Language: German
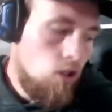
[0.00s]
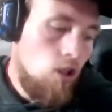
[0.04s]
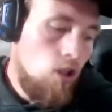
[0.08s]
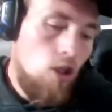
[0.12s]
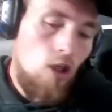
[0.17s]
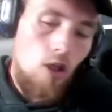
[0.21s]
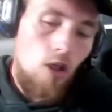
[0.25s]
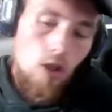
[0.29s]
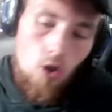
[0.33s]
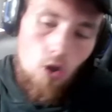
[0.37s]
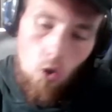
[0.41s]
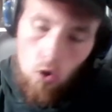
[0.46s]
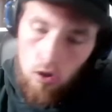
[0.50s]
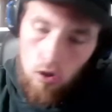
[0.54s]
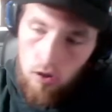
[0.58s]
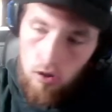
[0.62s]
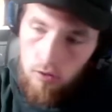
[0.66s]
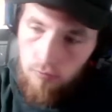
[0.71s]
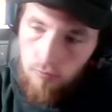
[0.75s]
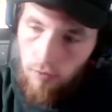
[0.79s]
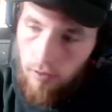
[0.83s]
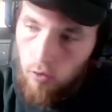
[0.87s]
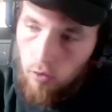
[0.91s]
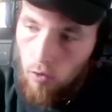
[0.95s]
Und
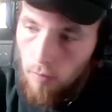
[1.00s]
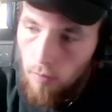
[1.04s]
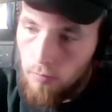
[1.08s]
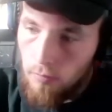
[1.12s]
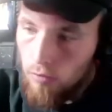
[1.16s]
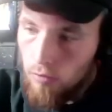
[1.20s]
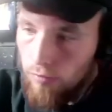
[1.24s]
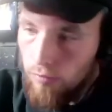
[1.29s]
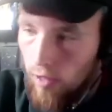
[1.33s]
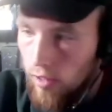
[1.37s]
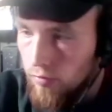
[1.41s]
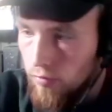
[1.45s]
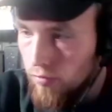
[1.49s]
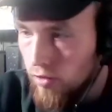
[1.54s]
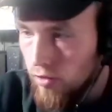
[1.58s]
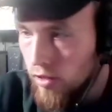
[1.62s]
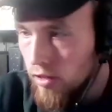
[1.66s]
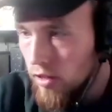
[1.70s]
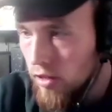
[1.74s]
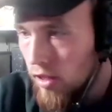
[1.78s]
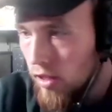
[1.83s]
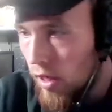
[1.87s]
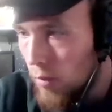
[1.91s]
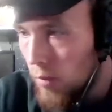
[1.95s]
wenn ihr habt so fight wie
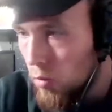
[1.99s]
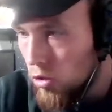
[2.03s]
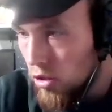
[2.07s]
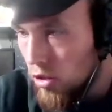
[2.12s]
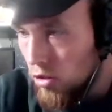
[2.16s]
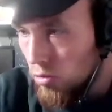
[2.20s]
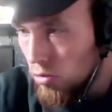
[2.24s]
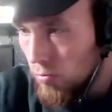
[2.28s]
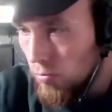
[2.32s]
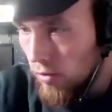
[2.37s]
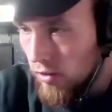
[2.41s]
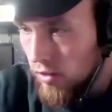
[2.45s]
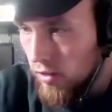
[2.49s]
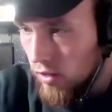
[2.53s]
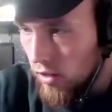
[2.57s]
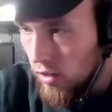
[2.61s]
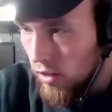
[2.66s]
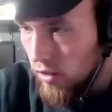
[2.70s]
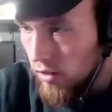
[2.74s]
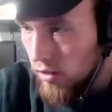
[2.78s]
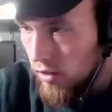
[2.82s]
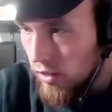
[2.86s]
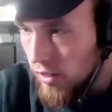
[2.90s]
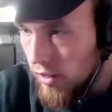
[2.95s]
ich, abonniert doch meinen
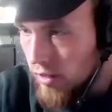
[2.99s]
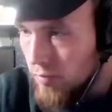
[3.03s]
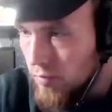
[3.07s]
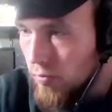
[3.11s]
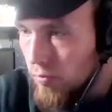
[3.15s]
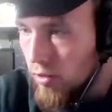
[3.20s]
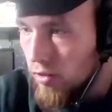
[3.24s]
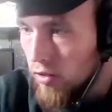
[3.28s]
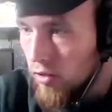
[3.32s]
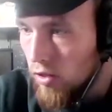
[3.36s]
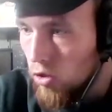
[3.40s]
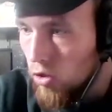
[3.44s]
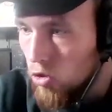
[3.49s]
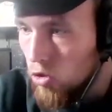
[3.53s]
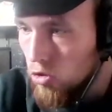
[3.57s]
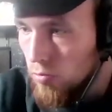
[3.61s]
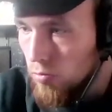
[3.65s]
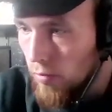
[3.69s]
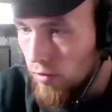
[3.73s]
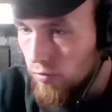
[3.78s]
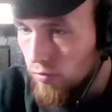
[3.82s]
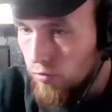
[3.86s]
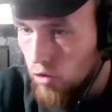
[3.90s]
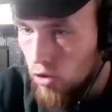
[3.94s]
Kanal. Ich bin raus,
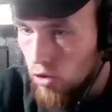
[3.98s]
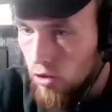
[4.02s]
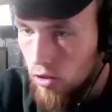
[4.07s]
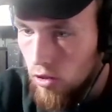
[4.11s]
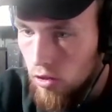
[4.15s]
meine Freunde.